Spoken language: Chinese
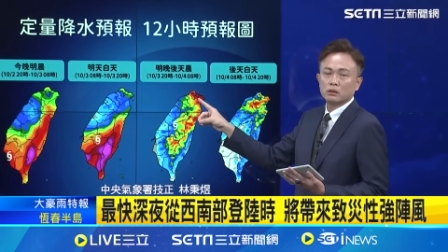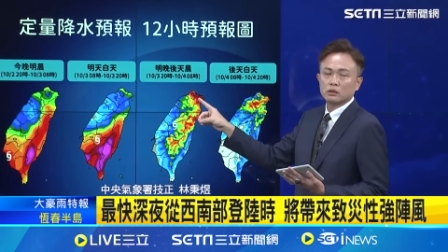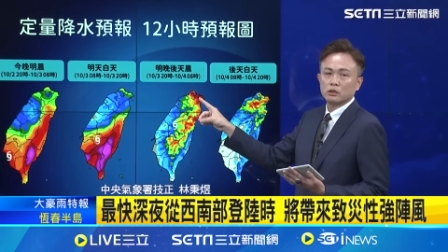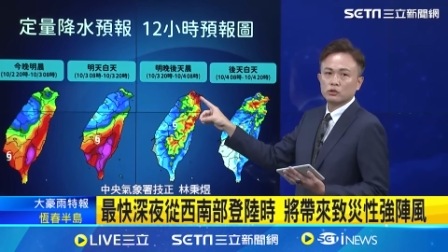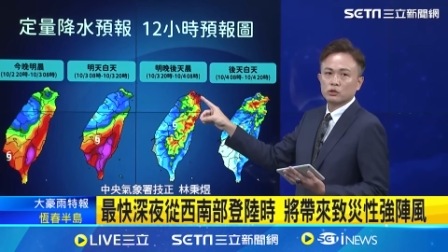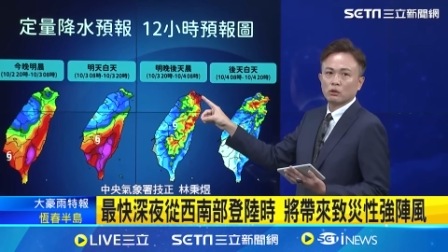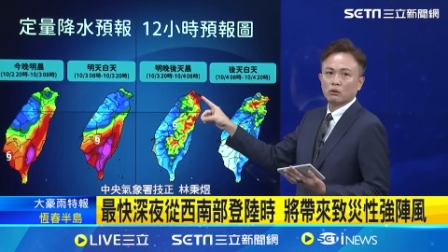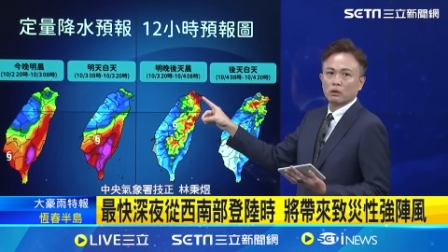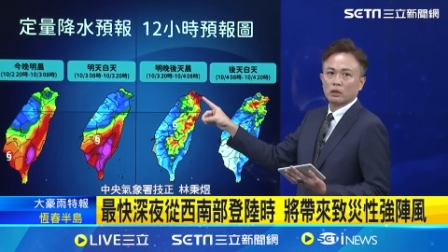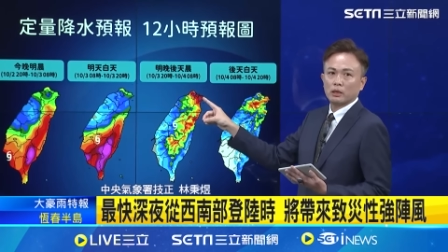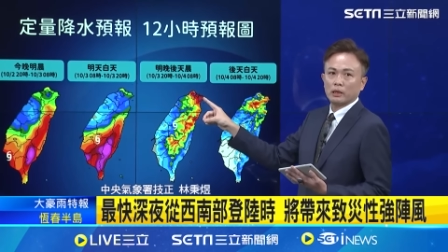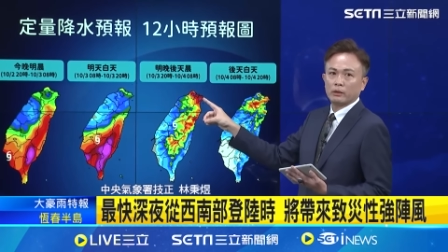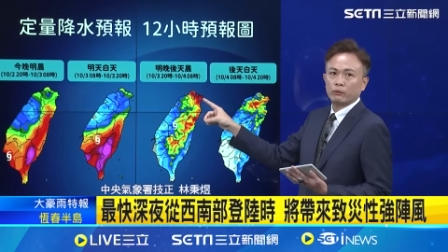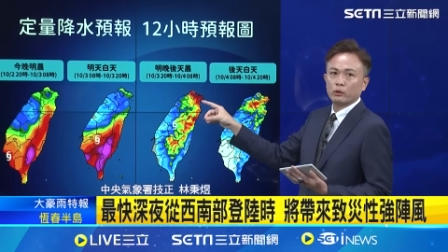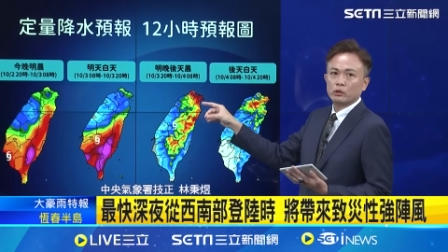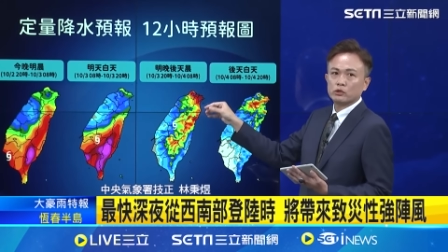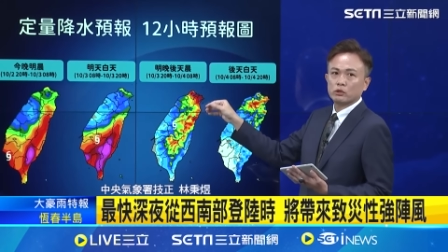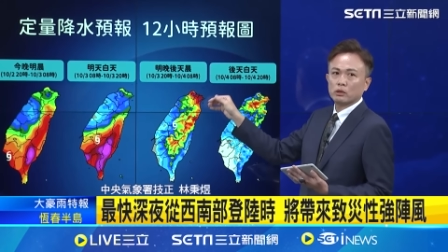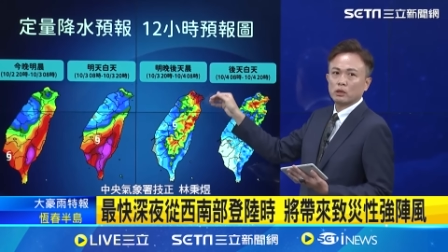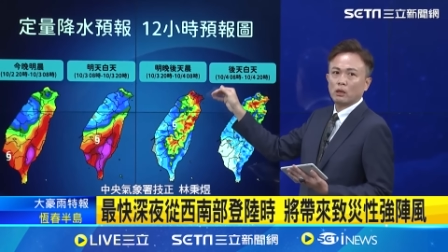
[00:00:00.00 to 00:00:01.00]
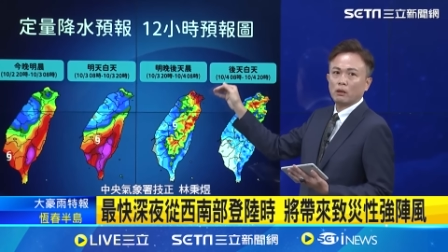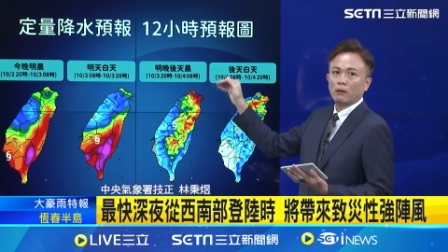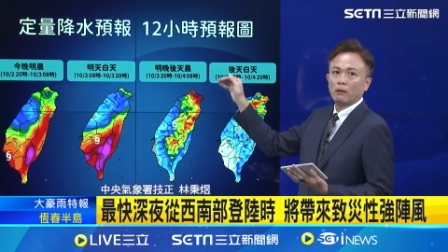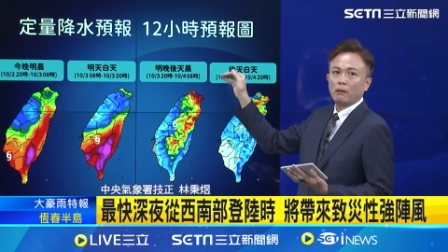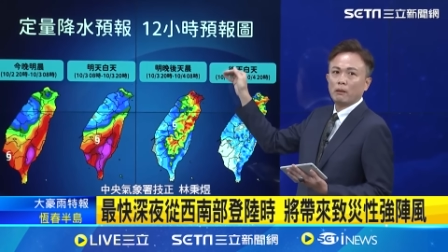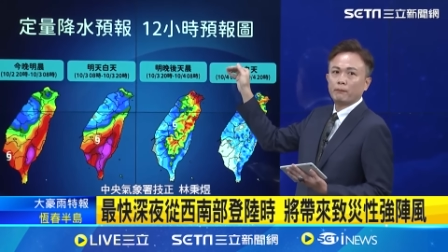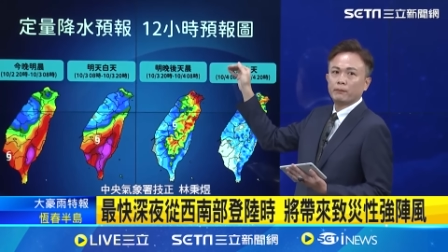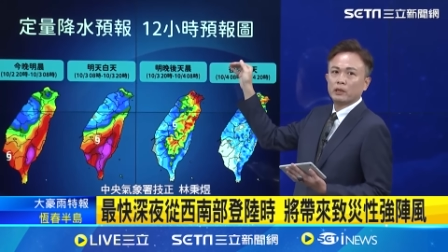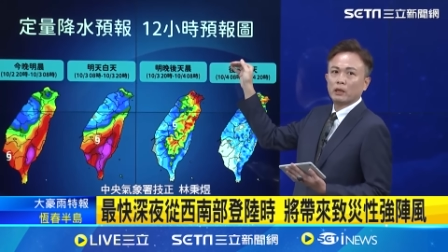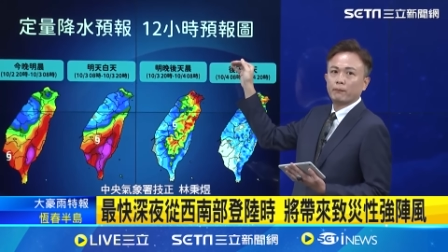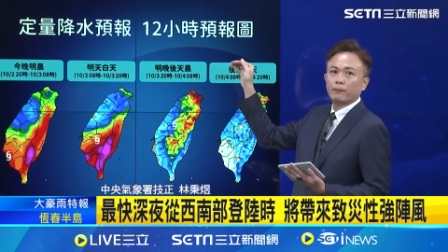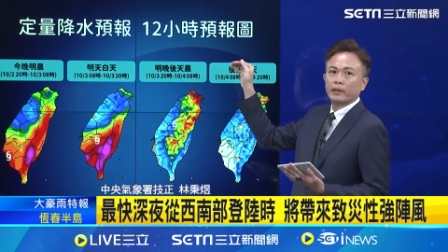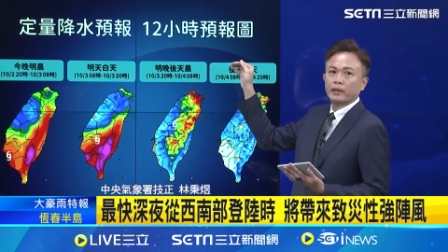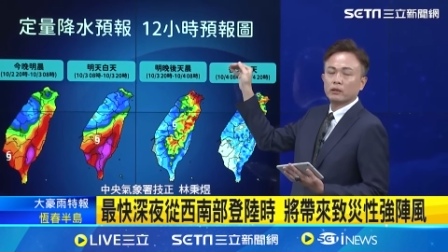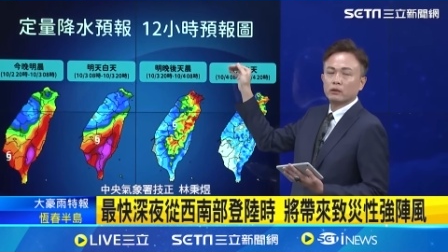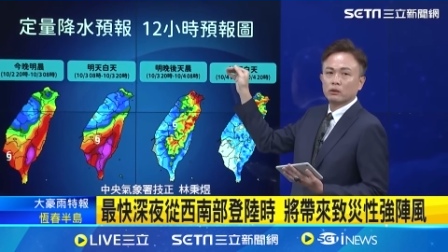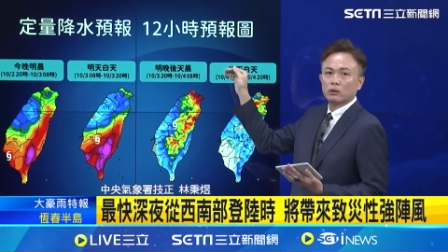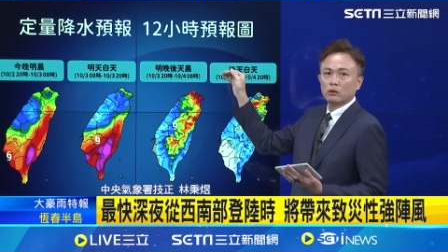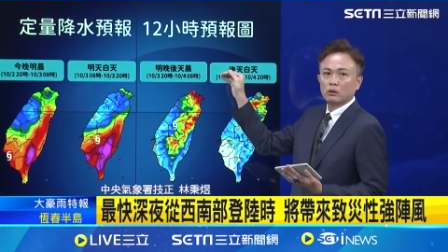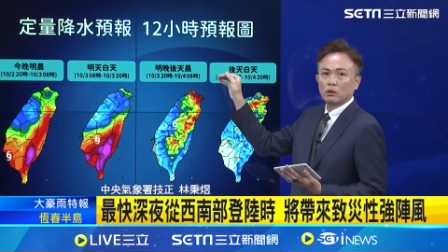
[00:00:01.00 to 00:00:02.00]
这时候可能因为受到比较
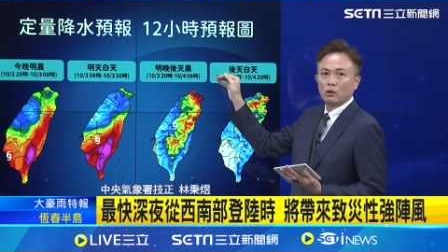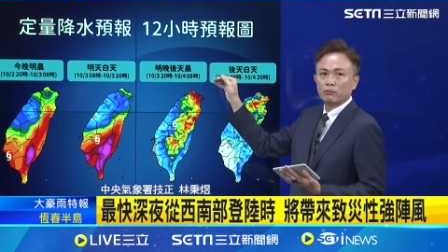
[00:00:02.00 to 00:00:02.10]
偏